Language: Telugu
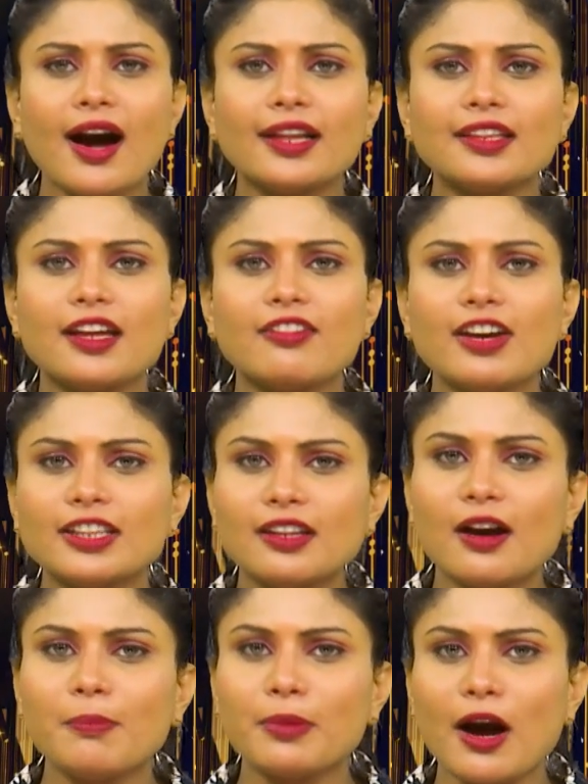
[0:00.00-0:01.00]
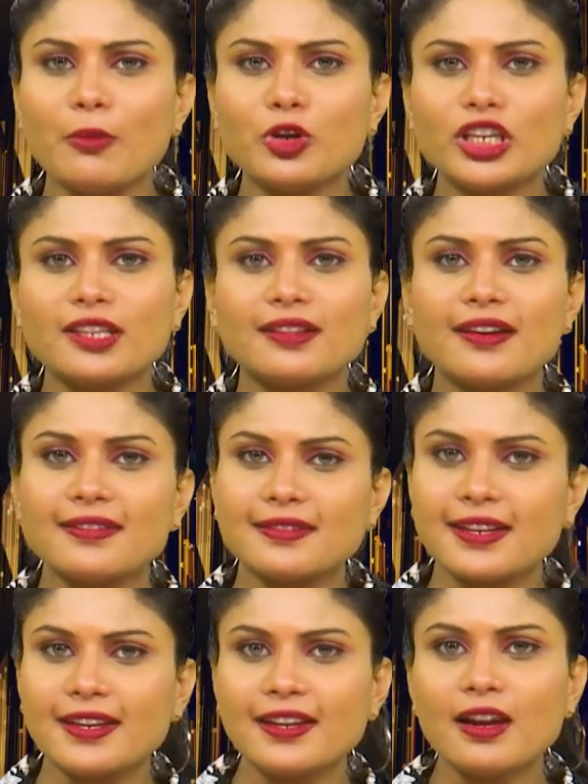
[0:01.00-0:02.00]
ఆ తర్వాత ప్రాముఖ్యత
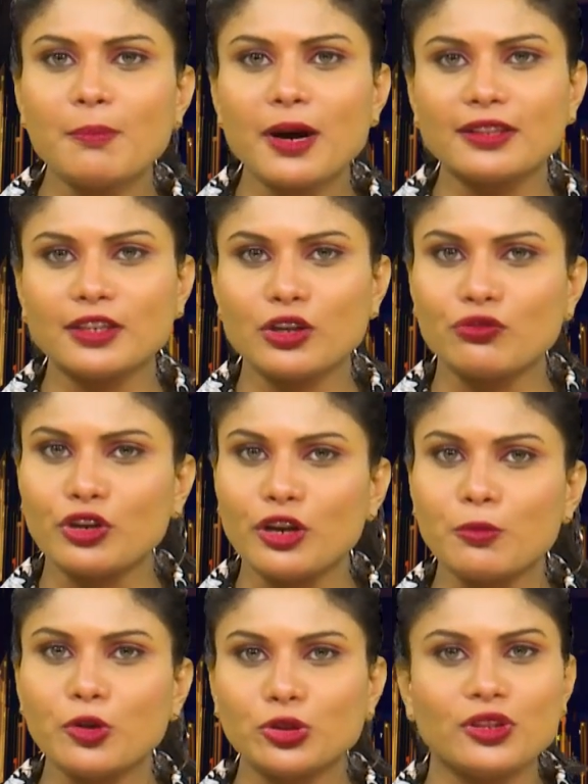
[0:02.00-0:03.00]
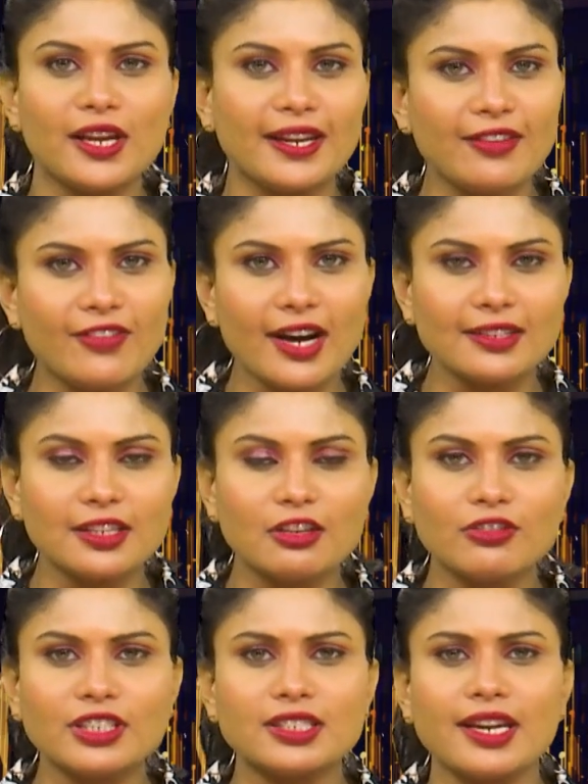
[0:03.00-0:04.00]
శ్రీలీల పాత్రకు ఉండబోతుందని
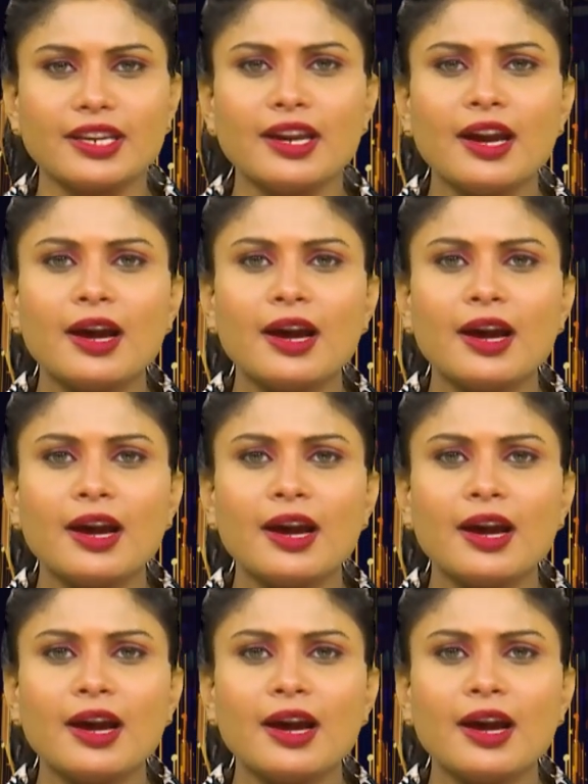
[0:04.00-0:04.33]
వార్తలు వచ్చాయి